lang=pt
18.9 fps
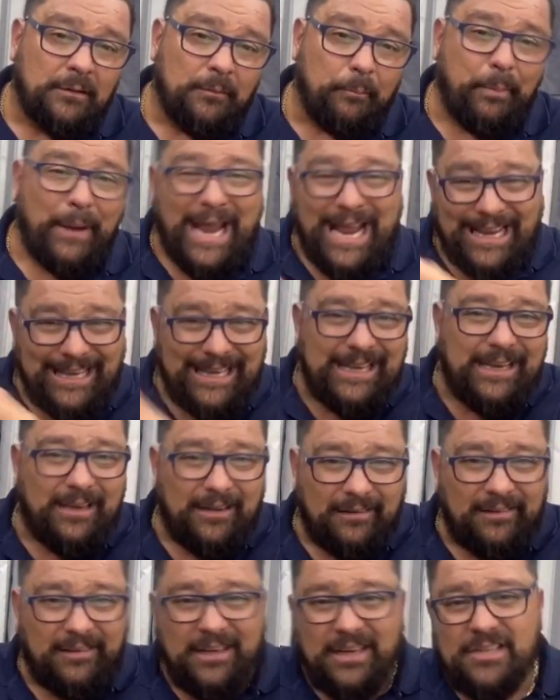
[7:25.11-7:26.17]
para que
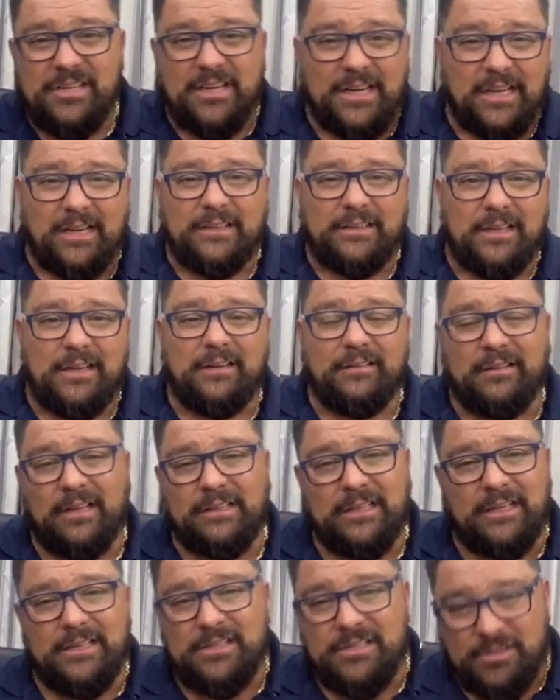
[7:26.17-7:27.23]
seja caracterizada
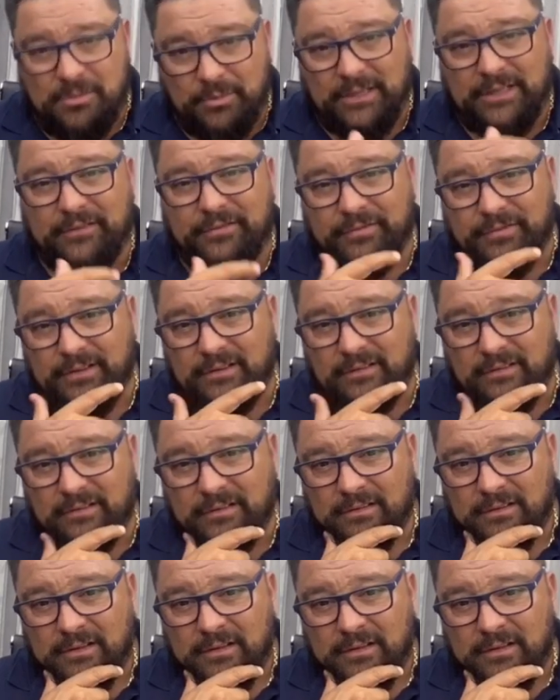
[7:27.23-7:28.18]
a legítima defesa.